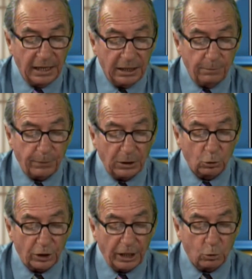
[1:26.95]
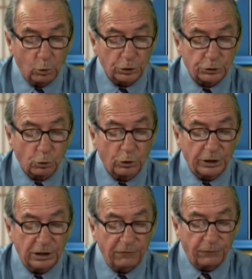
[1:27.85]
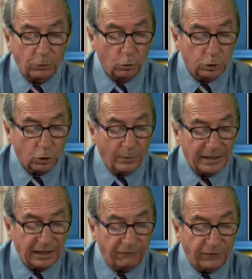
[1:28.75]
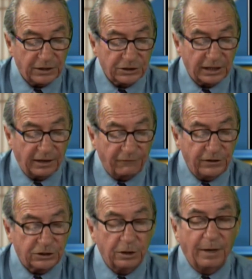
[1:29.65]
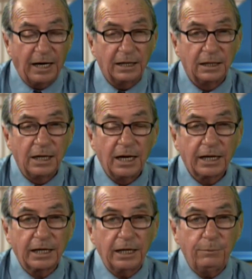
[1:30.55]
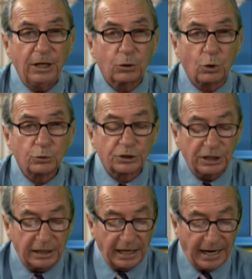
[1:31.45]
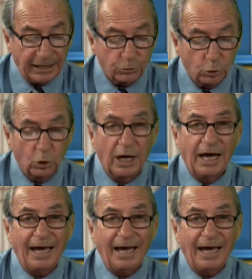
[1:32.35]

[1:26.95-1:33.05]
e pelo recurso que dificultou a defesa da vítima, crime considerado